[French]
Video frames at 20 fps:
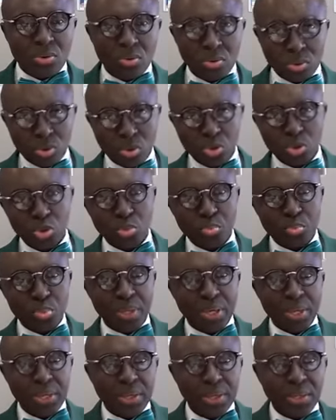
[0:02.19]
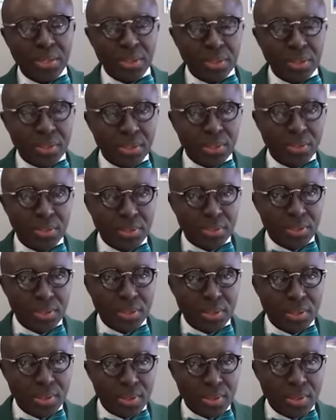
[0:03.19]
Au nom du Père,
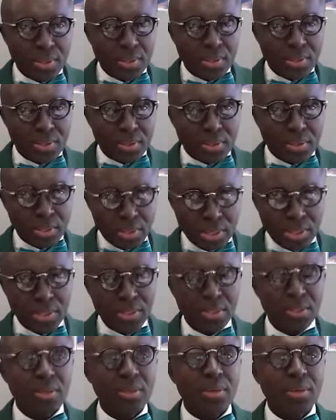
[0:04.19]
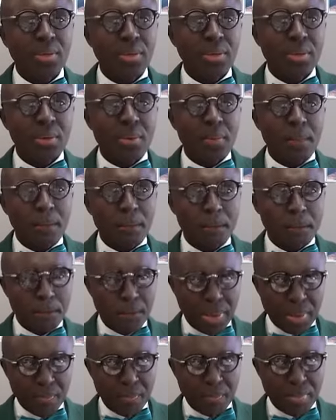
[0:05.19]
qui,
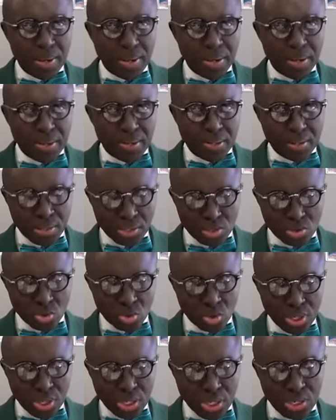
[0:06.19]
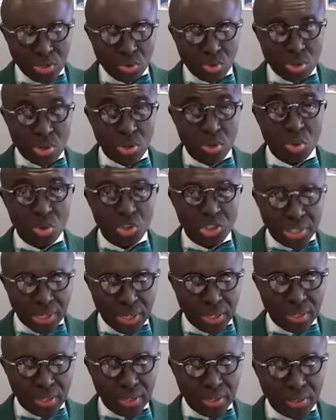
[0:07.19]
Papa Kisolokele Lokelo
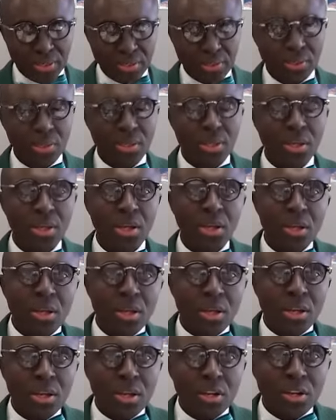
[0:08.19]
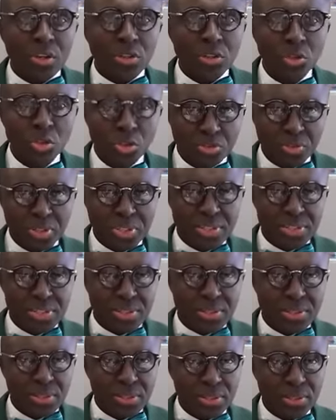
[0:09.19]
Charles, du
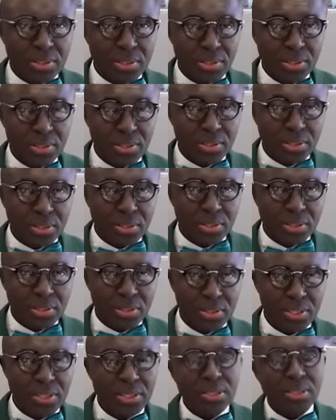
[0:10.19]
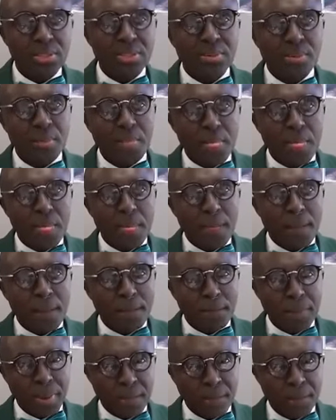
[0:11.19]
Fils, dit,
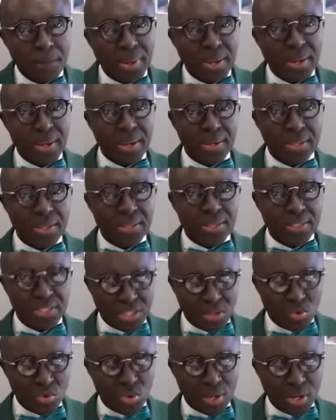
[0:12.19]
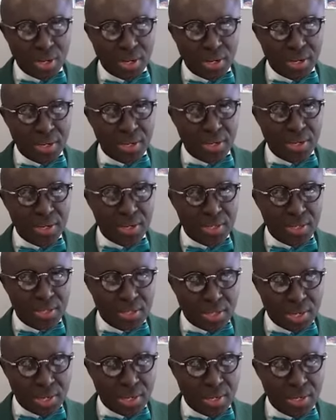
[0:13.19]
Papa Dialungana
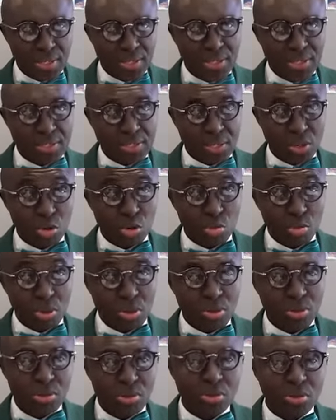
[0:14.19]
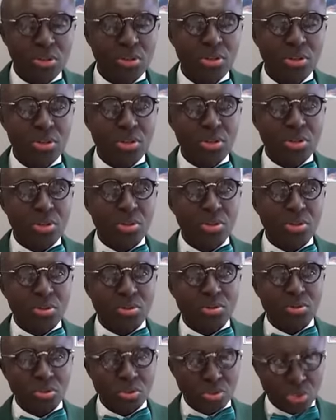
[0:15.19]
Kangani Salomon,
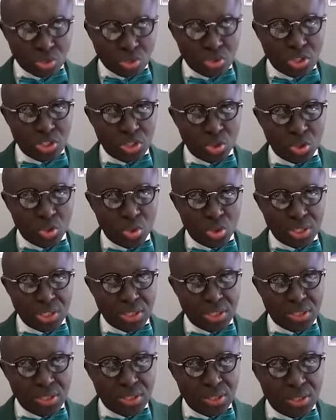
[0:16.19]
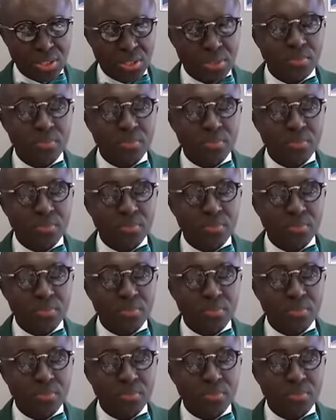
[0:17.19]
notre Seigneur Jésus-Christ,